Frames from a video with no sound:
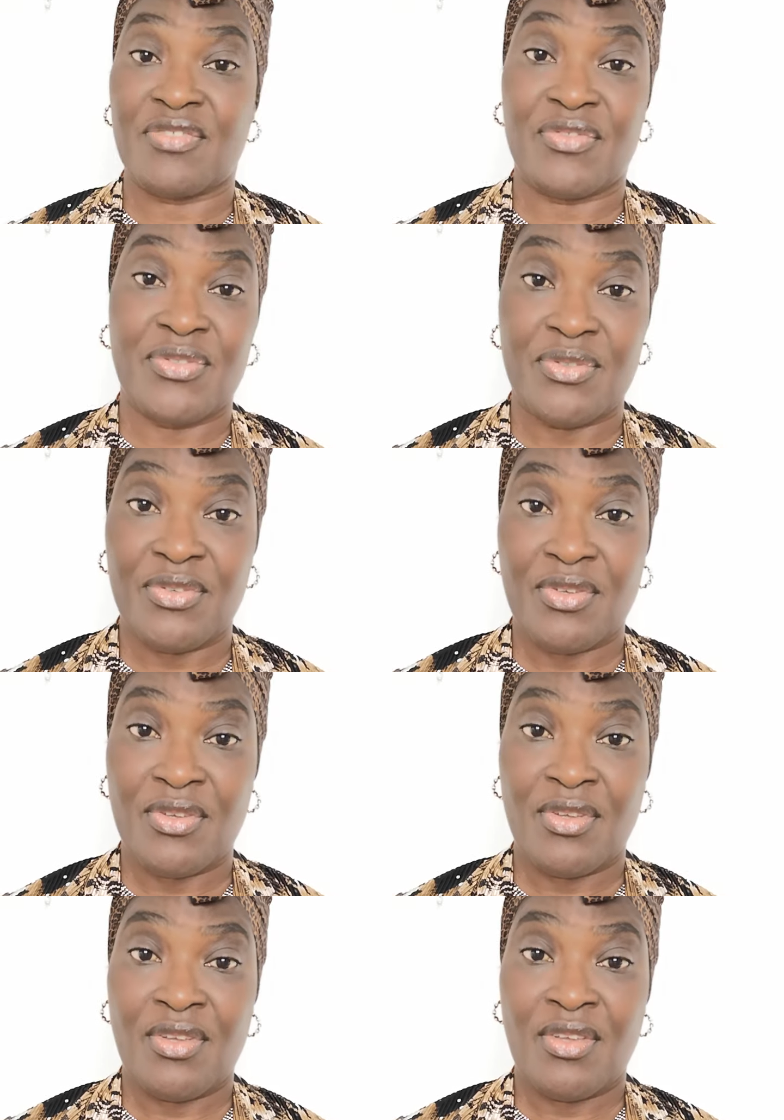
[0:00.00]
individu
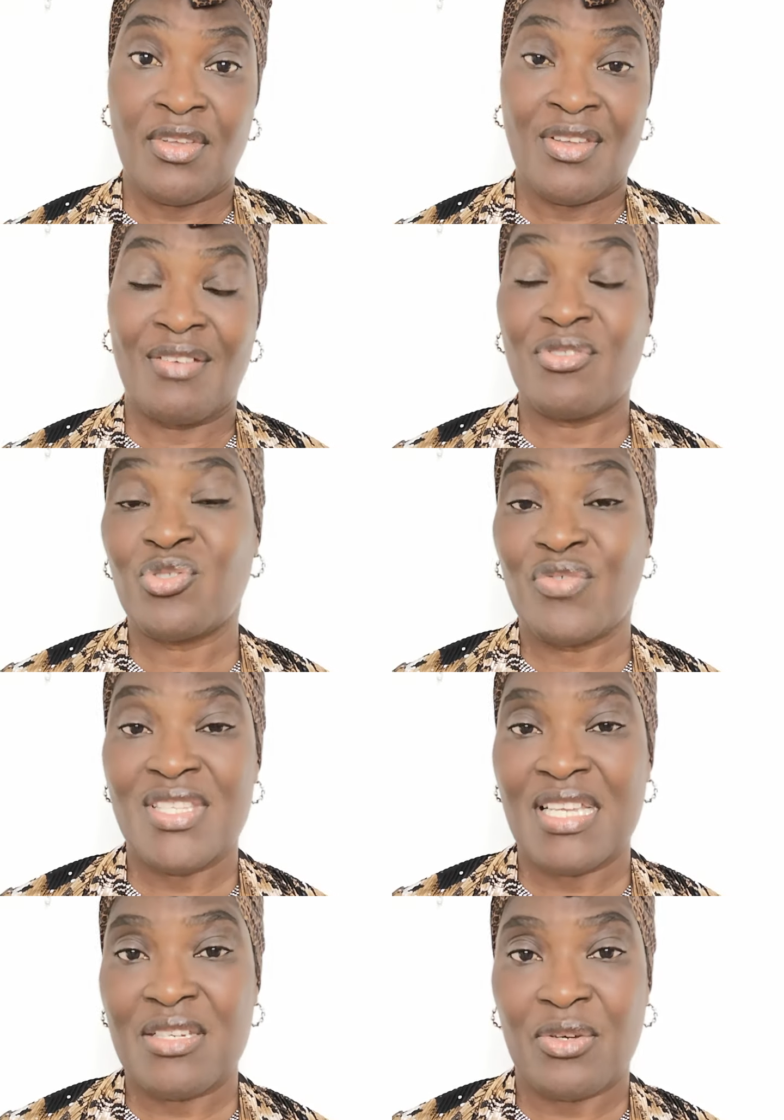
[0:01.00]
vous
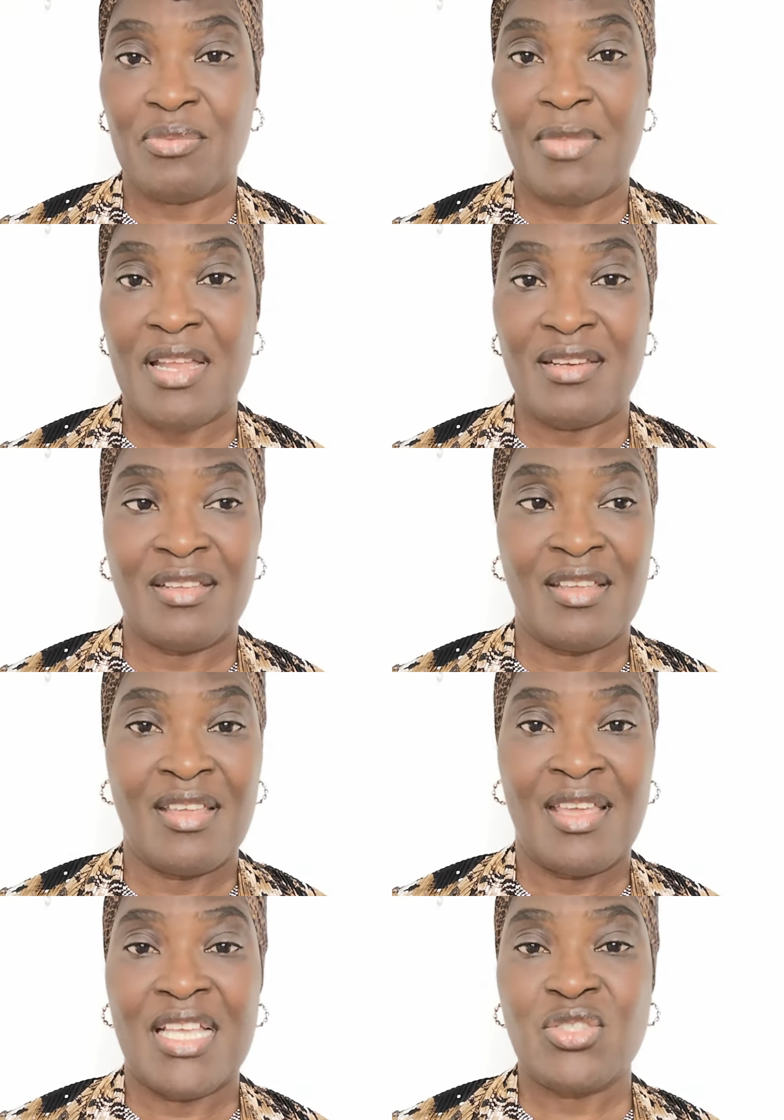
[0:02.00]
trouvez ça normal
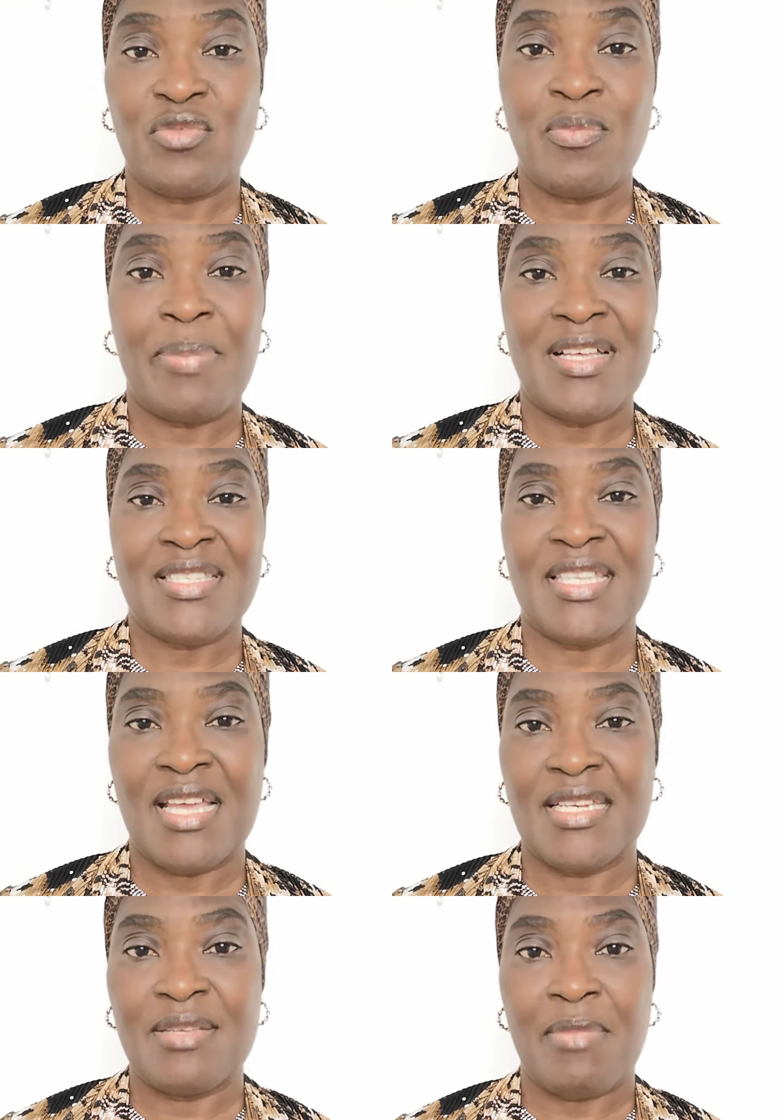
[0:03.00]
Est-ce que vous
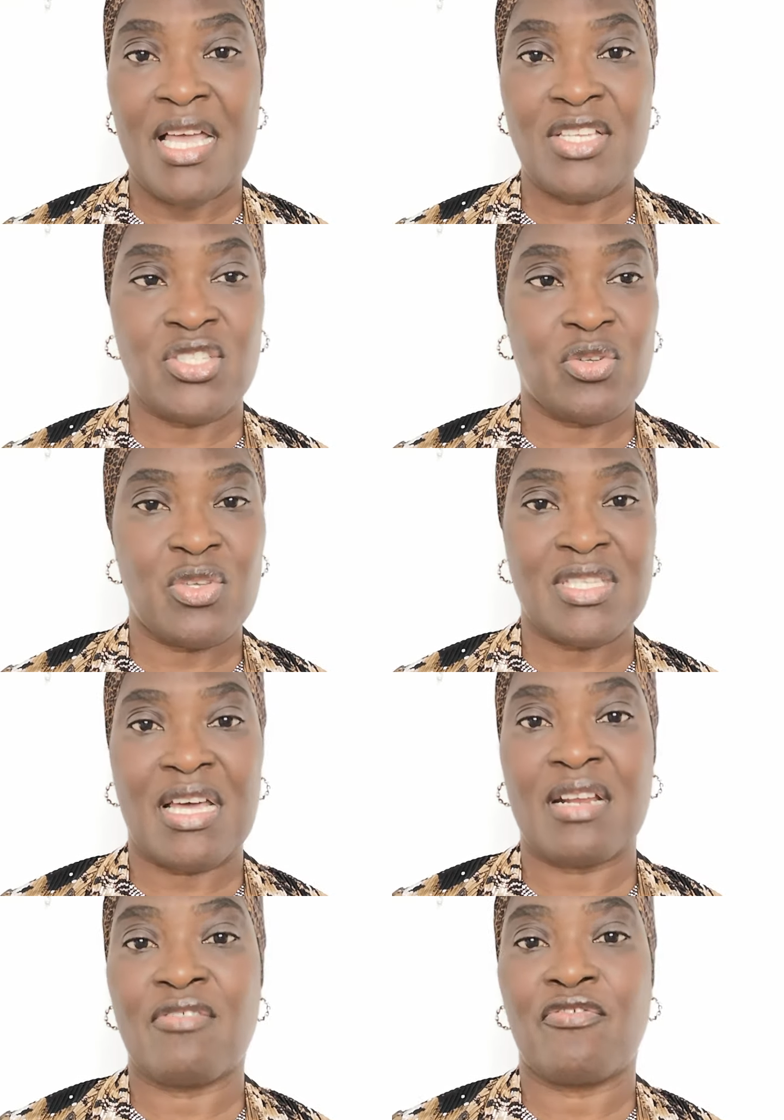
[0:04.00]
pensez à l'image que
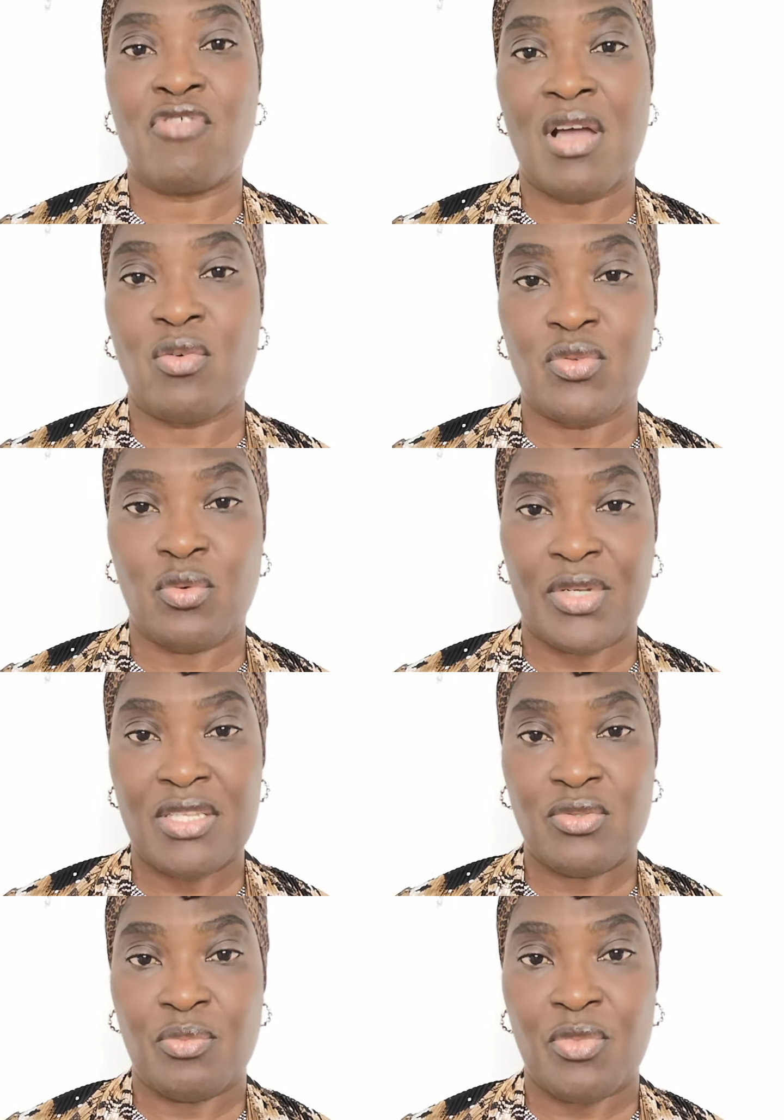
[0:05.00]
ça renvoie au,
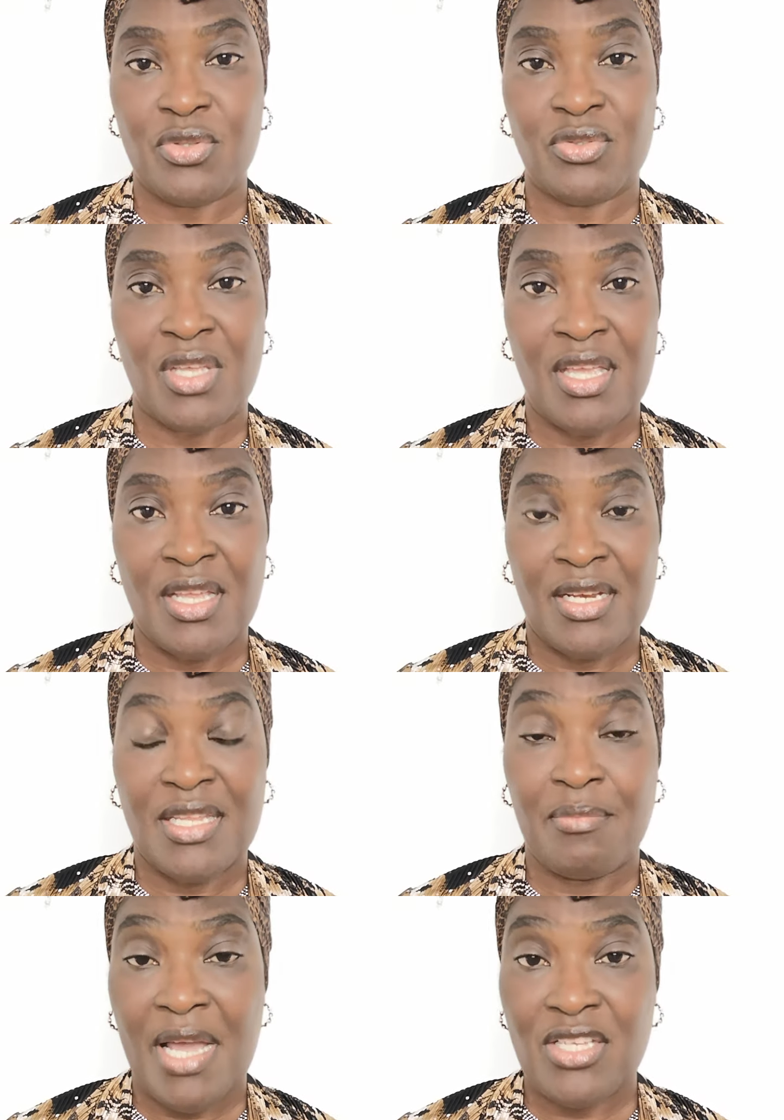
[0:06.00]
reste du monde
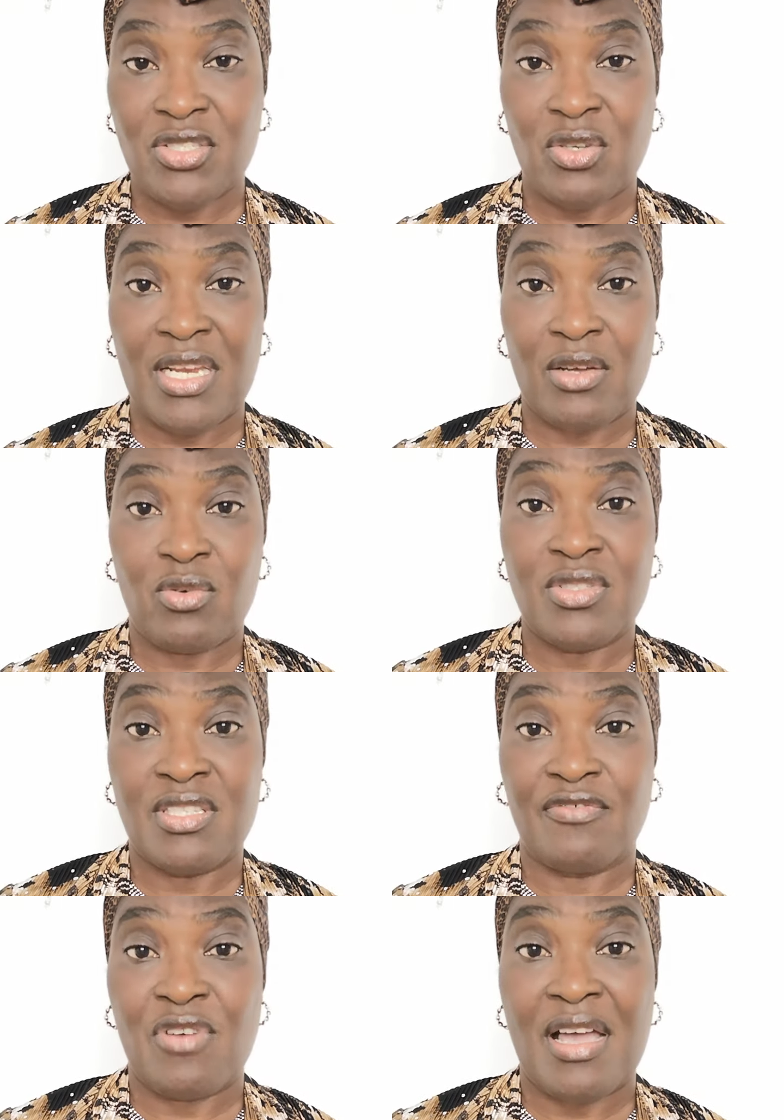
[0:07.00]
L'image que la Côte
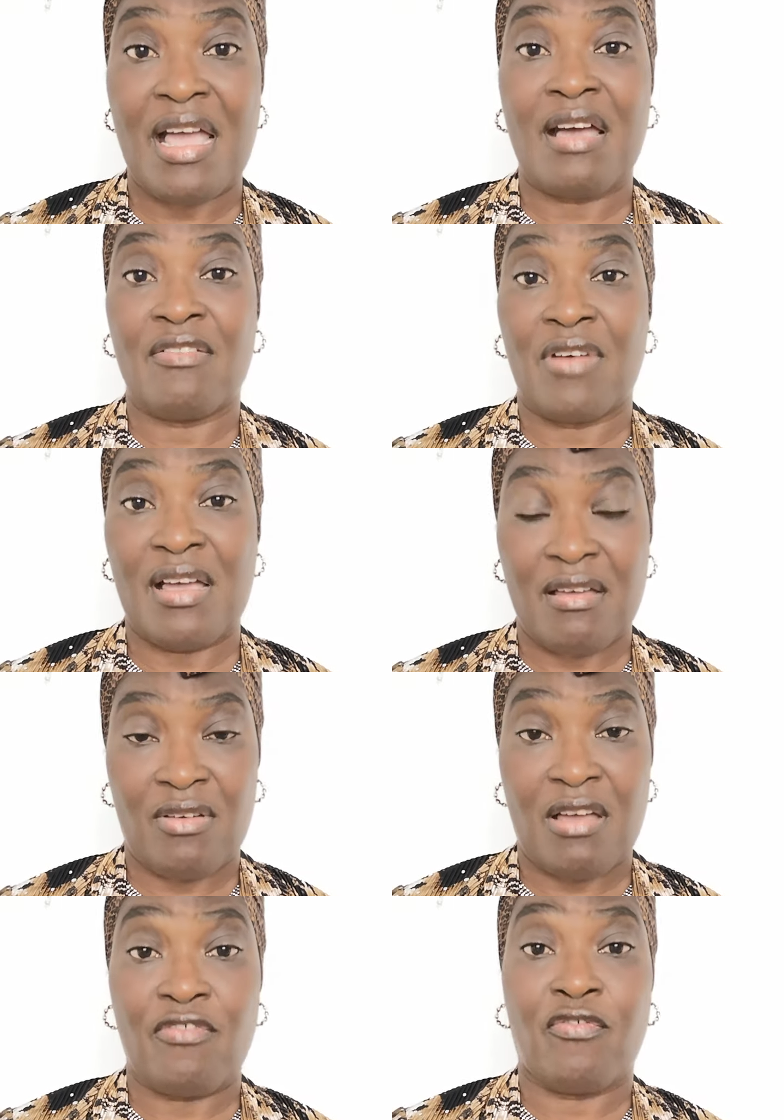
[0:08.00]
d'Ivoire
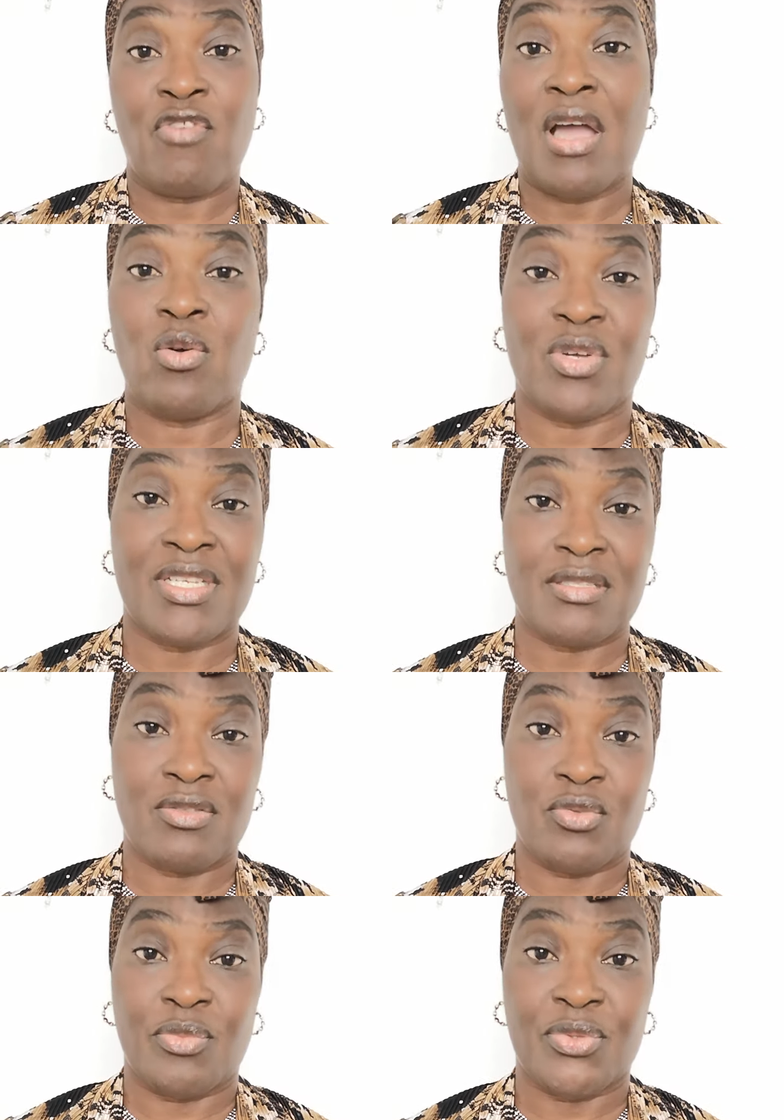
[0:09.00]
envoie au
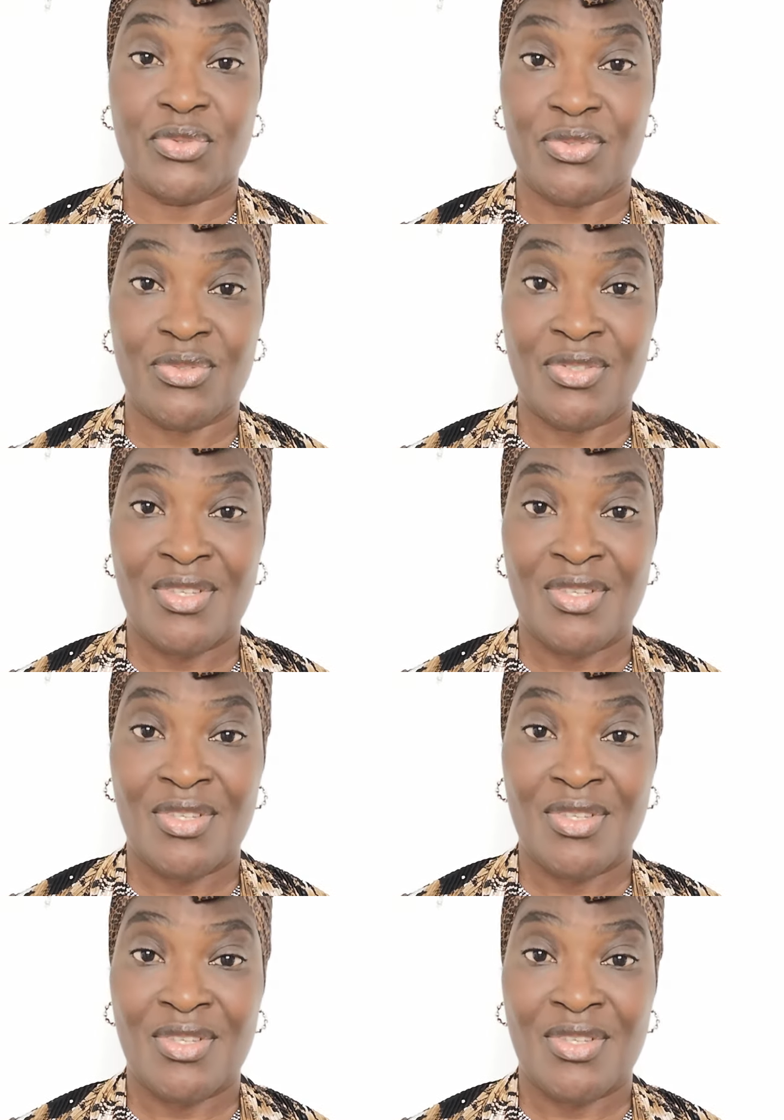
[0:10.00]
reste du monde